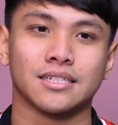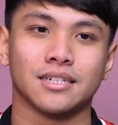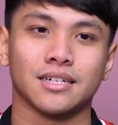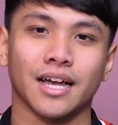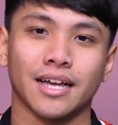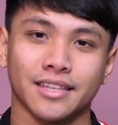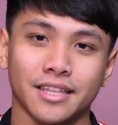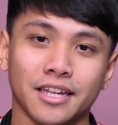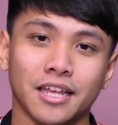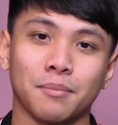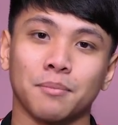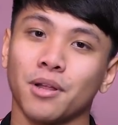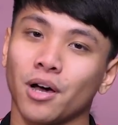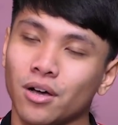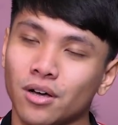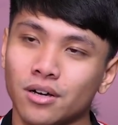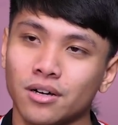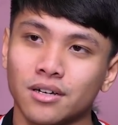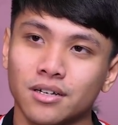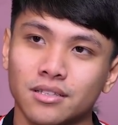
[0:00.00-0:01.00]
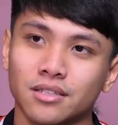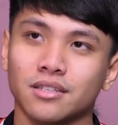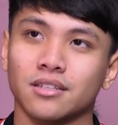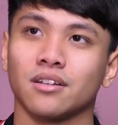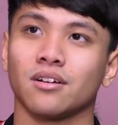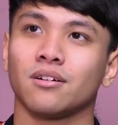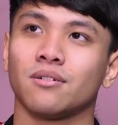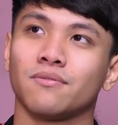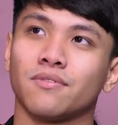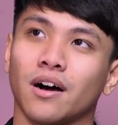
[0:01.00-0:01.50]
Ngay thời điểm đó
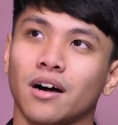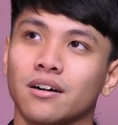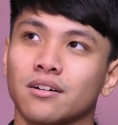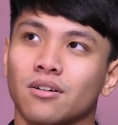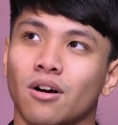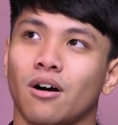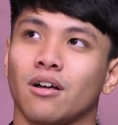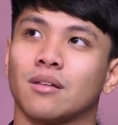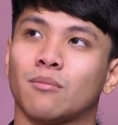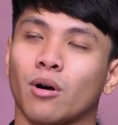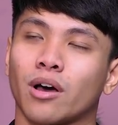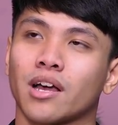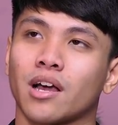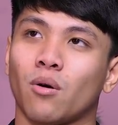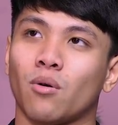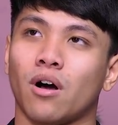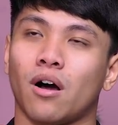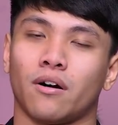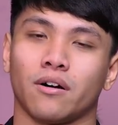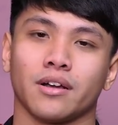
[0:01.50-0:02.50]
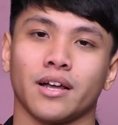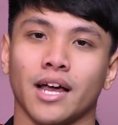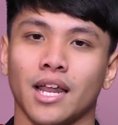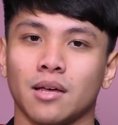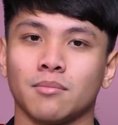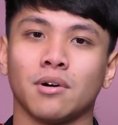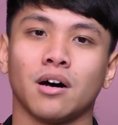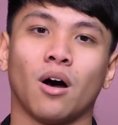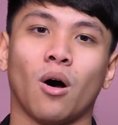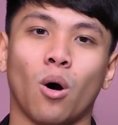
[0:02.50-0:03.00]
nó vẫn còn là một cái câu hỏi khá
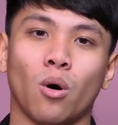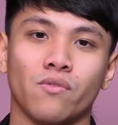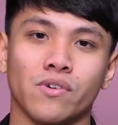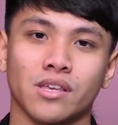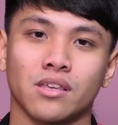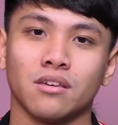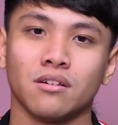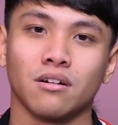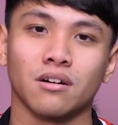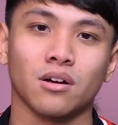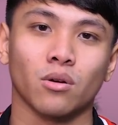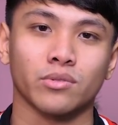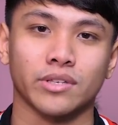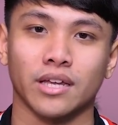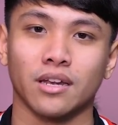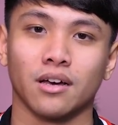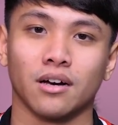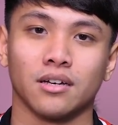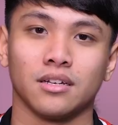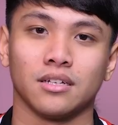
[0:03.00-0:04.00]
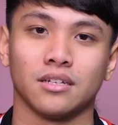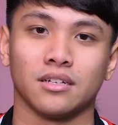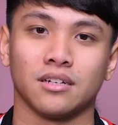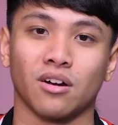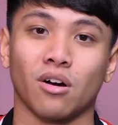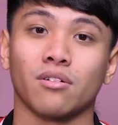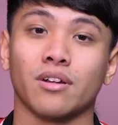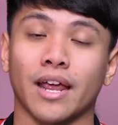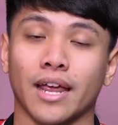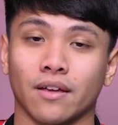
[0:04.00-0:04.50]
là mơ hồ và chưa có câu trả lời
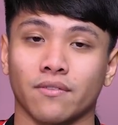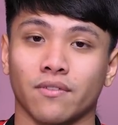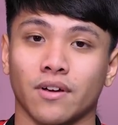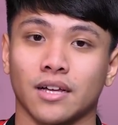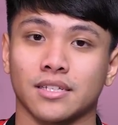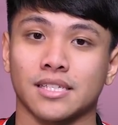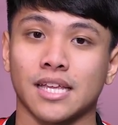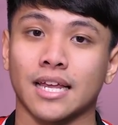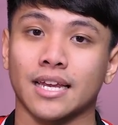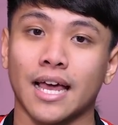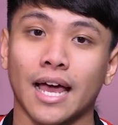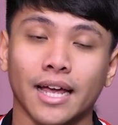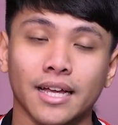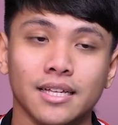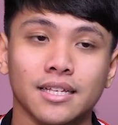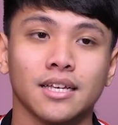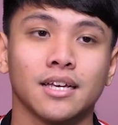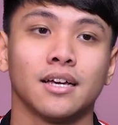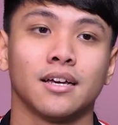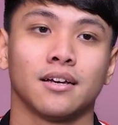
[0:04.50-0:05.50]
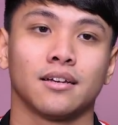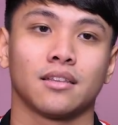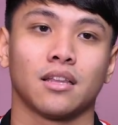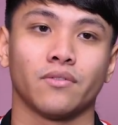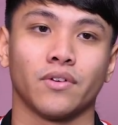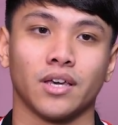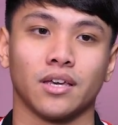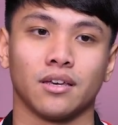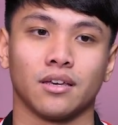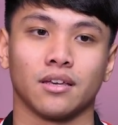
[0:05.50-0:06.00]
rõ ràng và xác đáng.
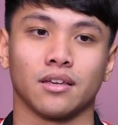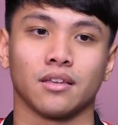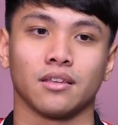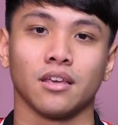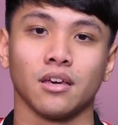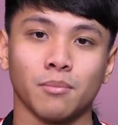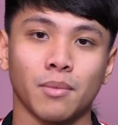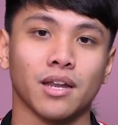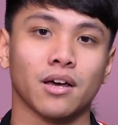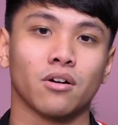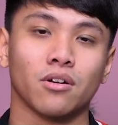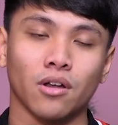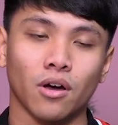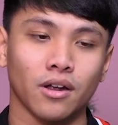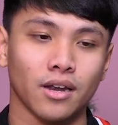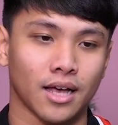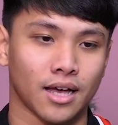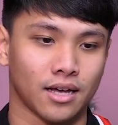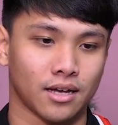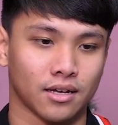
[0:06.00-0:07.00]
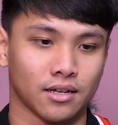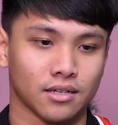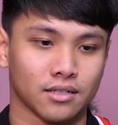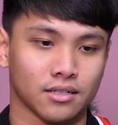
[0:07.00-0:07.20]
Tại vì như mình có nói là